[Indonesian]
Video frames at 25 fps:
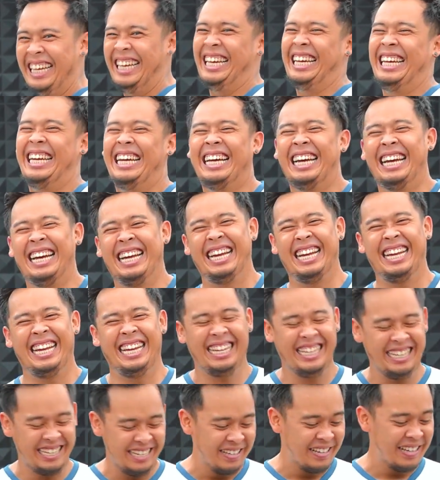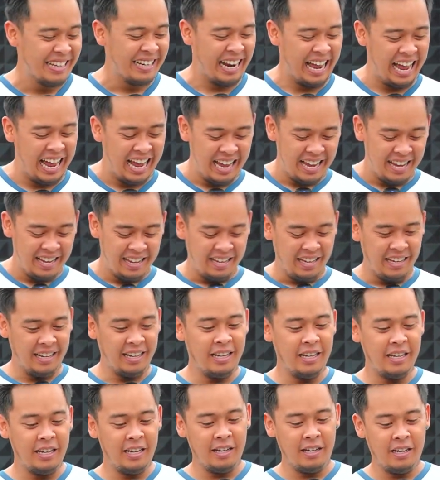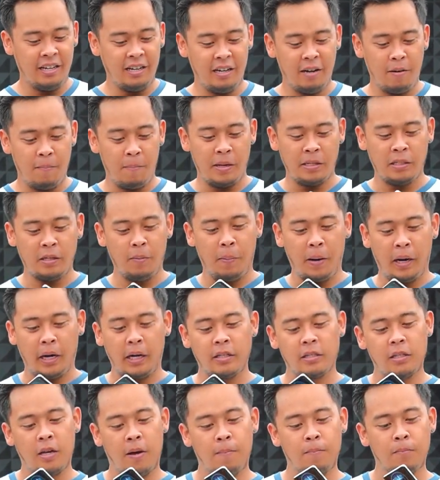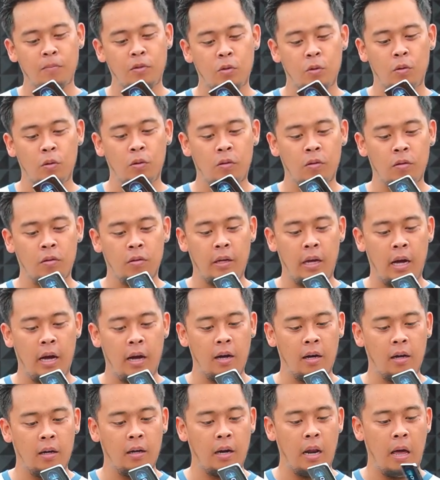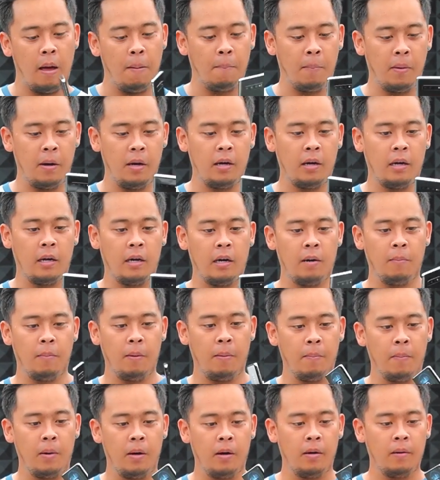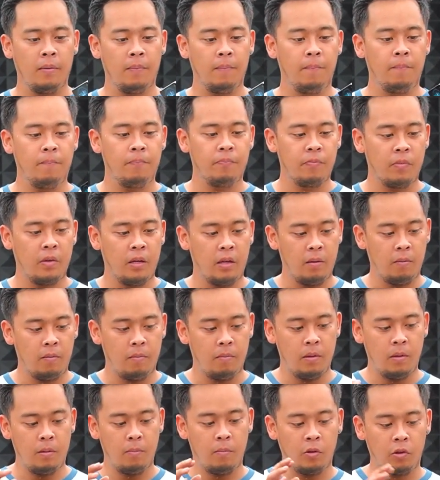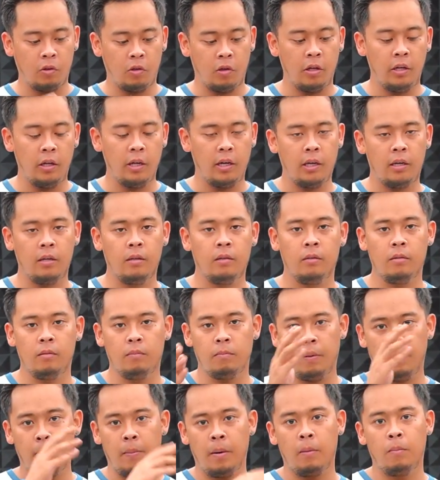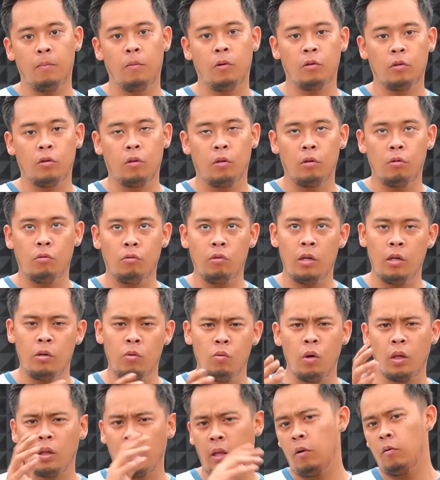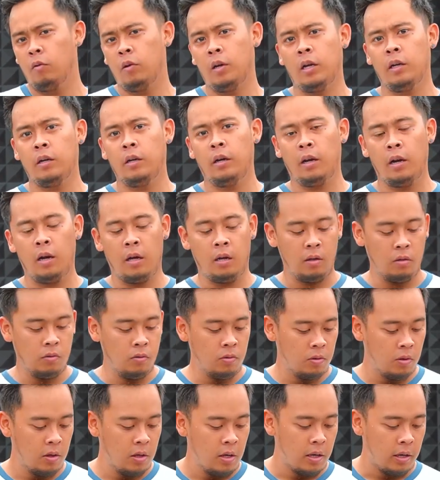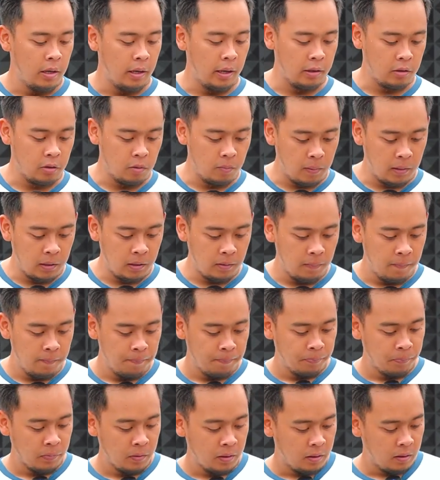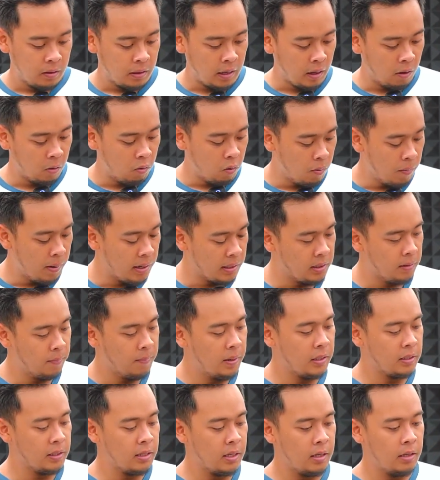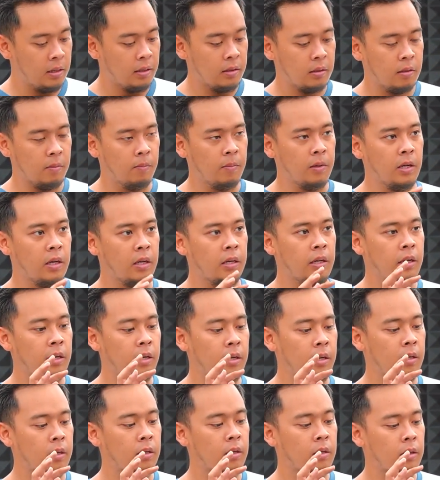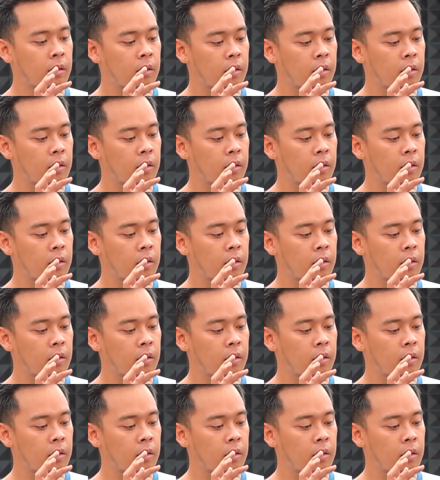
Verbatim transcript: Hahaha. Nah, ini uh, masih pakai Samsung yang lama karena memang uh, motor ini kan memang motor udah dua tahunan yang lalu. Ya, cuman yang gue baca-baca sebenarnya